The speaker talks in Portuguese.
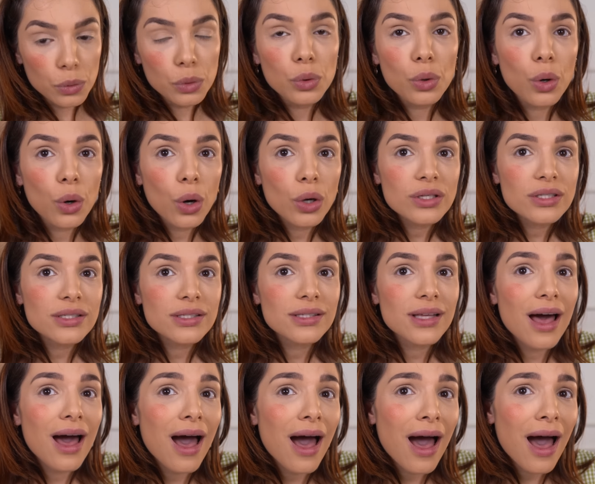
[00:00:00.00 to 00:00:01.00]

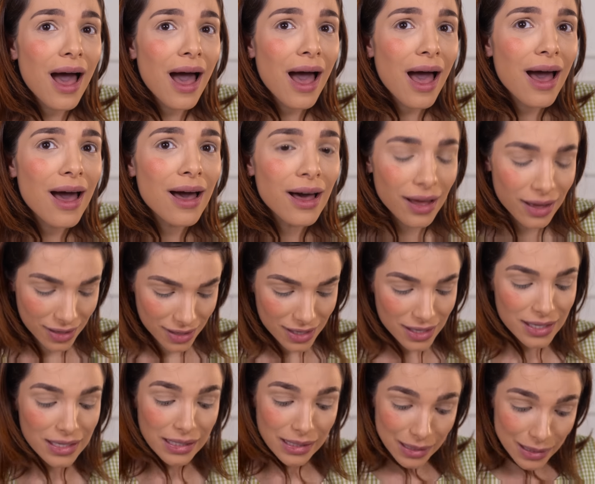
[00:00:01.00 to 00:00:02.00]
Nossa!
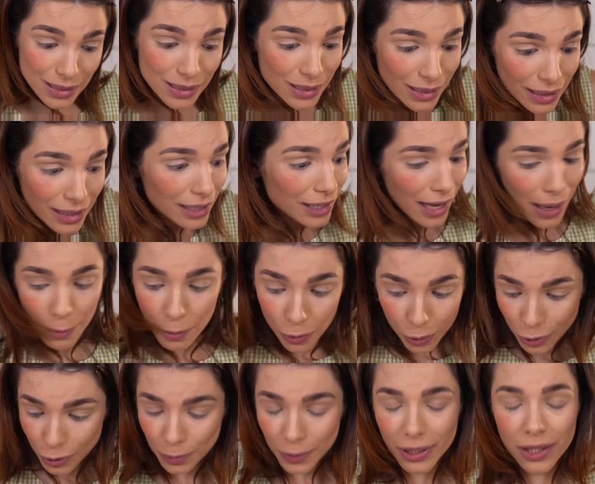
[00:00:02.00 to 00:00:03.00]
Sim, é
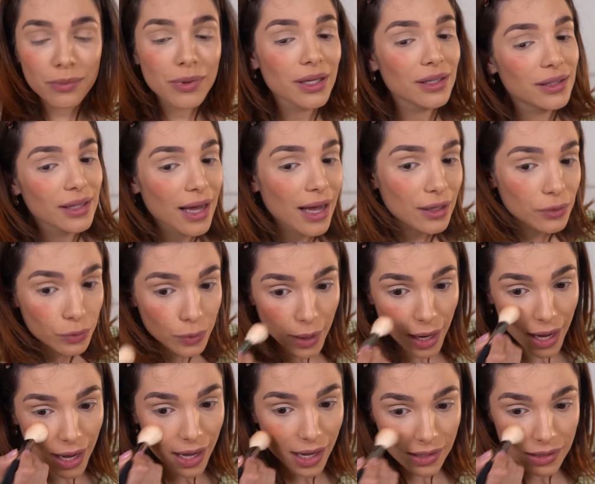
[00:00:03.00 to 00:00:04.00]
muito pigmentado.
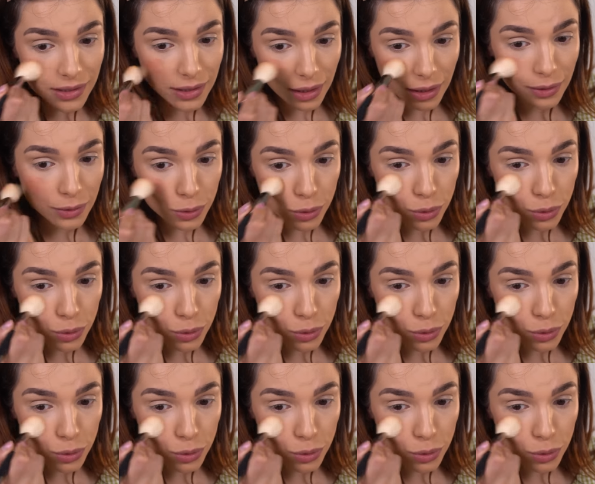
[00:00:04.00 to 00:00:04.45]
É, assim,